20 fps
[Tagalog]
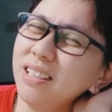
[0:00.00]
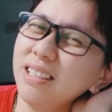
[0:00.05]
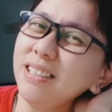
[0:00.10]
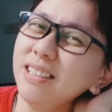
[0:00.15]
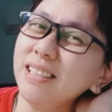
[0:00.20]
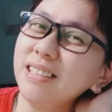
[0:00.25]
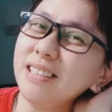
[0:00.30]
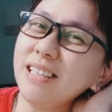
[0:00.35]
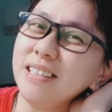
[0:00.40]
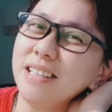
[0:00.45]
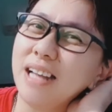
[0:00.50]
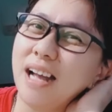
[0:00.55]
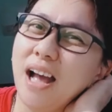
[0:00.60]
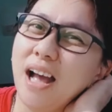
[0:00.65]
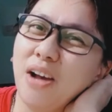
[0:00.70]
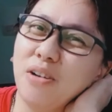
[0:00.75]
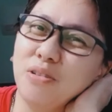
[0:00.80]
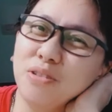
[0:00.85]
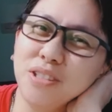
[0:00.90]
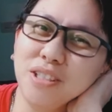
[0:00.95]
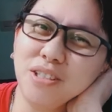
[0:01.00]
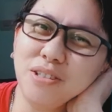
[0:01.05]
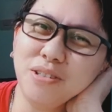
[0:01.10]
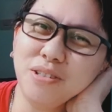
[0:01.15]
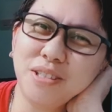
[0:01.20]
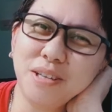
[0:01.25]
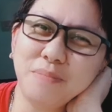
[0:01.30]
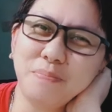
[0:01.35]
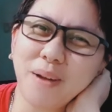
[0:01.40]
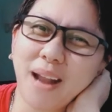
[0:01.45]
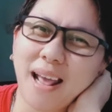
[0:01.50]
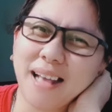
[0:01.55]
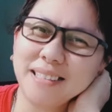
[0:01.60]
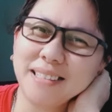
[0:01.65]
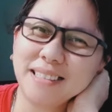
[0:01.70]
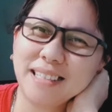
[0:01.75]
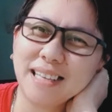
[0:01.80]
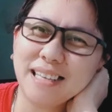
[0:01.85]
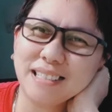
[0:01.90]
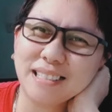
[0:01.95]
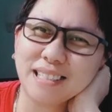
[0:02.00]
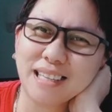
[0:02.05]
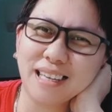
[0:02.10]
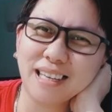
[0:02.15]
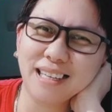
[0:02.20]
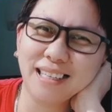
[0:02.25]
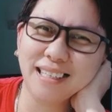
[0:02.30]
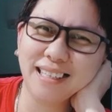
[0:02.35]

Nagtataka ko si, si Francis.